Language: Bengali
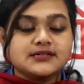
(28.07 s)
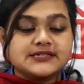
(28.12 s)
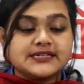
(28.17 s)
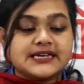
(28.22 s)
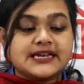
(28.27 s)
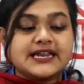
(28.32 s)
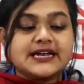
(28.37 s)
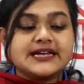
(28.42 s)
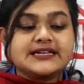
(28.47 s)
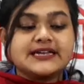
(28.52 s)

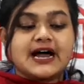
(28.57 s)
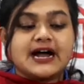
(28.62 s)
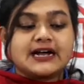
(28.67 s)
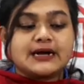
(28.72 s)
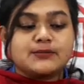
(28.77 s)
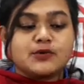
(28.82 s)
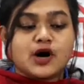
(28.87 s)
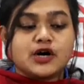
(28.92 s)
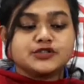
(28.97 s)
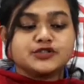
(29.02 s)
সিলেট
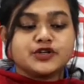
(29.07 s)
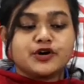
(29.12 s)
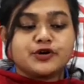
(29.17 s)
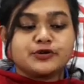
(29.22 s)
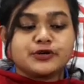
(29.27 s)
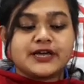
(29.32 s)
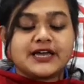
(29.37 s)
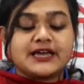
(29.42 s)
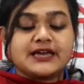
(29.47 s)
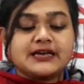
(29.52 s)
ঢাকা
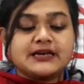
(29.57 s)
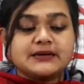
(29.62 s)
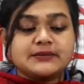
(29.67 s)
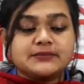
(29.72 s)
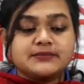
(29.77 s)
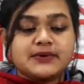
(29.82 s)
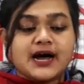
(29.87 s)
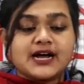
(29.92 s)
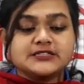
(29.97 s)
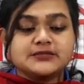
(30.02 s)
মহাসড়কে
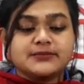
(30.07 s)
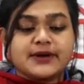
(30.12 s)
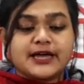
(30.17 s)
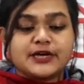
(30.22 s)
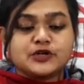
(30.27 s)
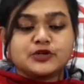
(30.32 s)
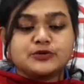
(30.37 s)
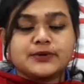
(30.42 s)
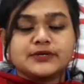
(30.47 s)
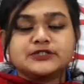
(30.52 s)
বাস
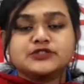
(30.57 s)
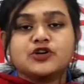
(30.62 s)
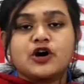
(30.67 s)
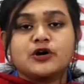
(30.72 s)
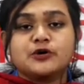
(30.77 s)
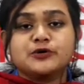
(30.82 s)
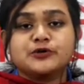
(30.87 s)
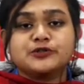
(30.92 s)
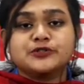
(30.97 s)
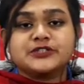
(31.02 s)
মাইক্রোবাস
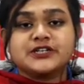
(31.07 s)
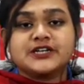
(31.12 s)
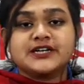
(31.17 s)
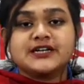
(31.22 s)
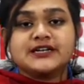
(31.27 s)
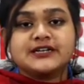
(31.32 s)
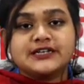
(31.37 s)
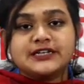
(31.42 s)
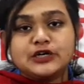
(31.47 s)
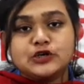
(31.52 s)
সংঘর্ষে
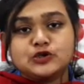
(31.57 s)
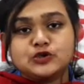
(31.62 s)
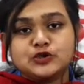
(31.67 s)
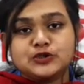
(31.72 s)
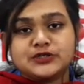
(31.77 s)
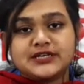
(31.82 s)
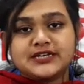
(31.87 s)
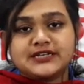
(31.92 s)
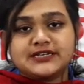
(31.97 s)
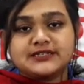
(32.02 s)
নিহত
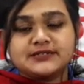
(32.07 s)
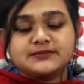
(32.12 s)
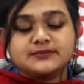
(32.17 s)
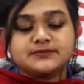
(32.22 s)
তিন